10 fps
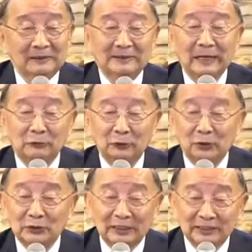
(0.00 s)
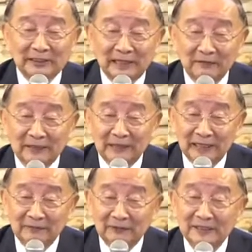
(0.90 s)
假如有这个 Seven
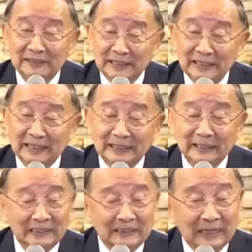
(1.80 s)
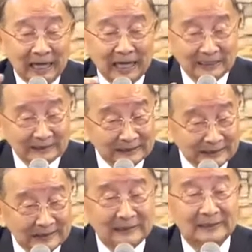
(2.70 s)
Eleven 这一个啊，
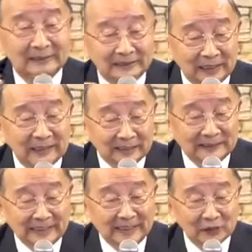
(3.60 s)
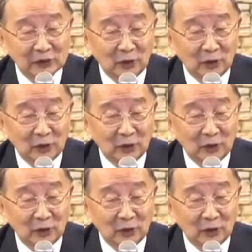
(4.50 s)
这一个店的时